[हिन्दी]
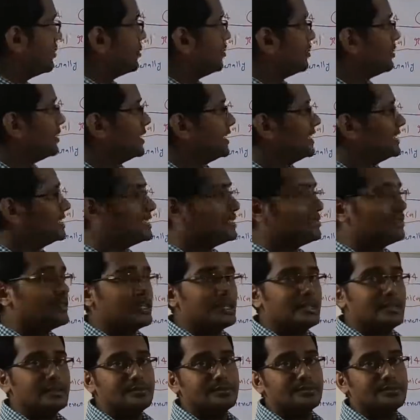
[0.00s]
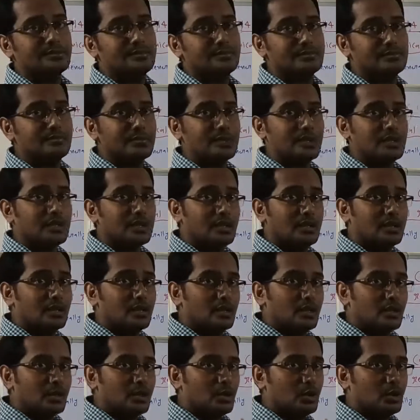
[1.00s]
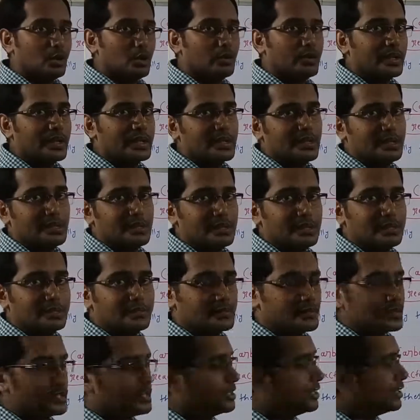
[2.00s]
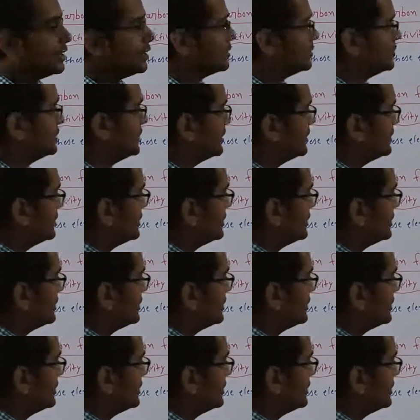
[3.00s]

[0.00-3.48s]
और नीचे वाली लोअर के लिए ठीक है ना ये